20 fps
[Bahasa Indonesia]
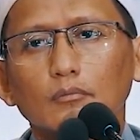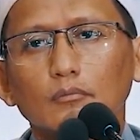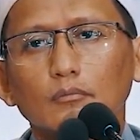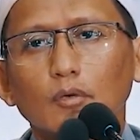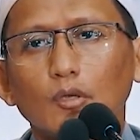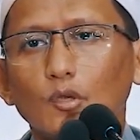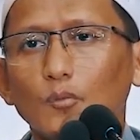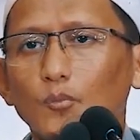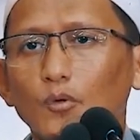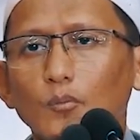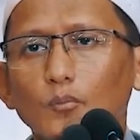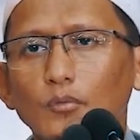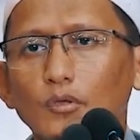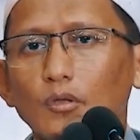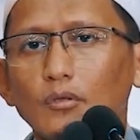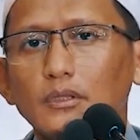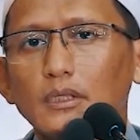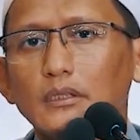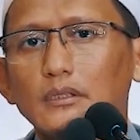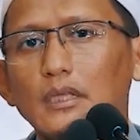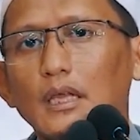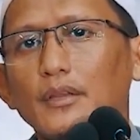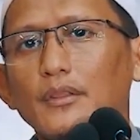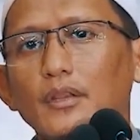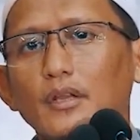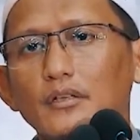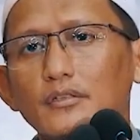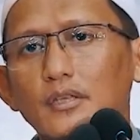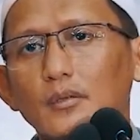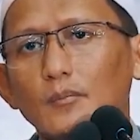walaupun beliau
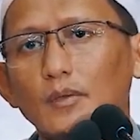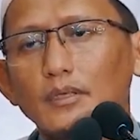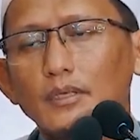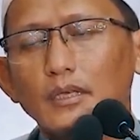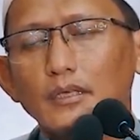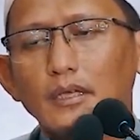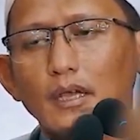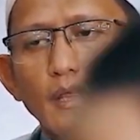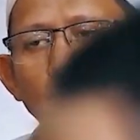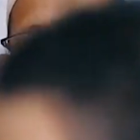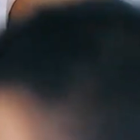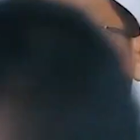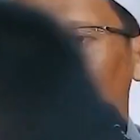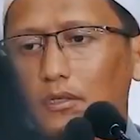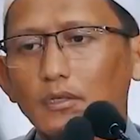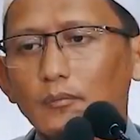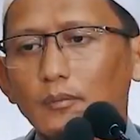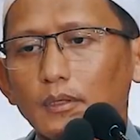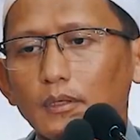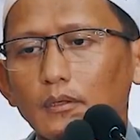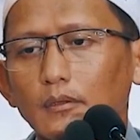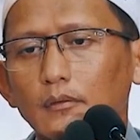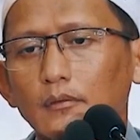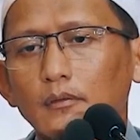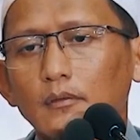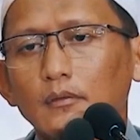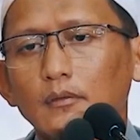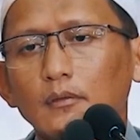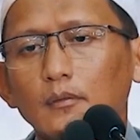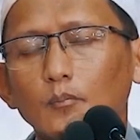ditahdir sama Yahya Adzuli, Pak,
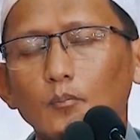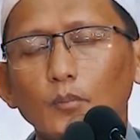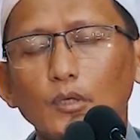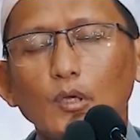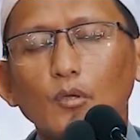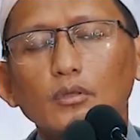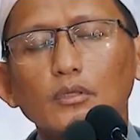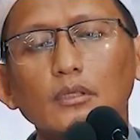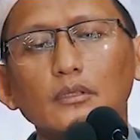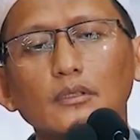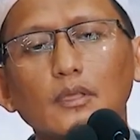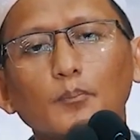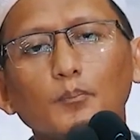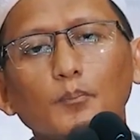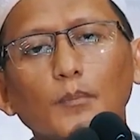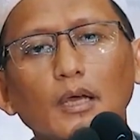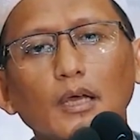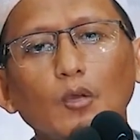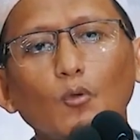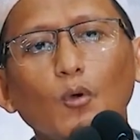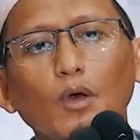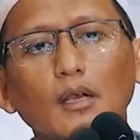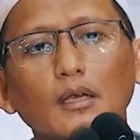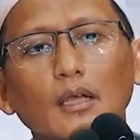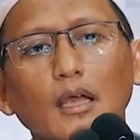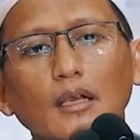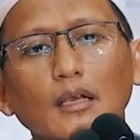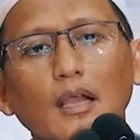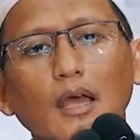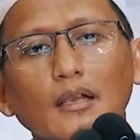beliau tetap
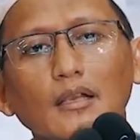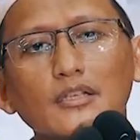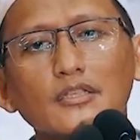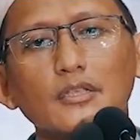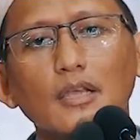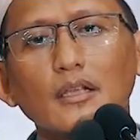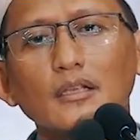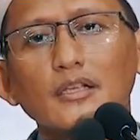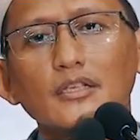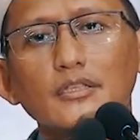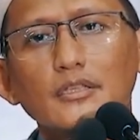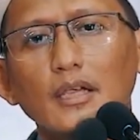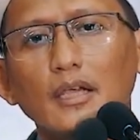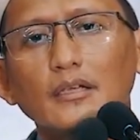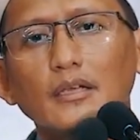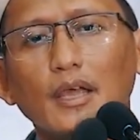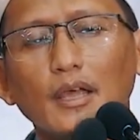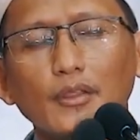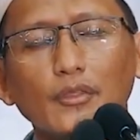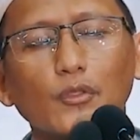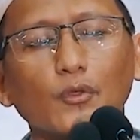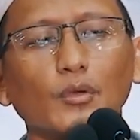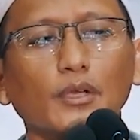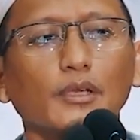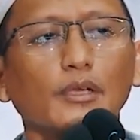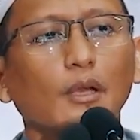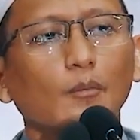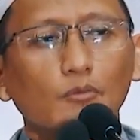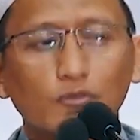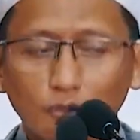mengeluarkan hadis-hadis Yahya
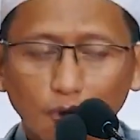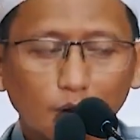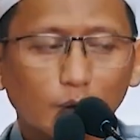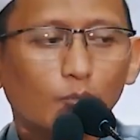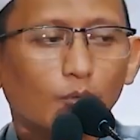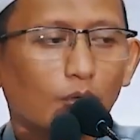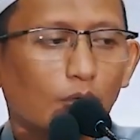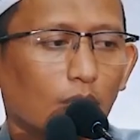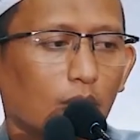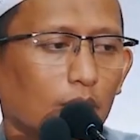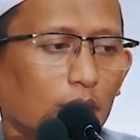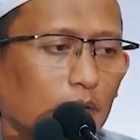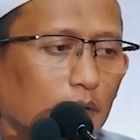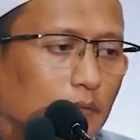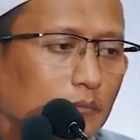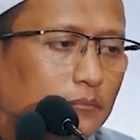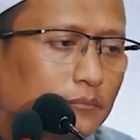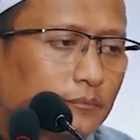Adzuli dalam Sahih Bukhari.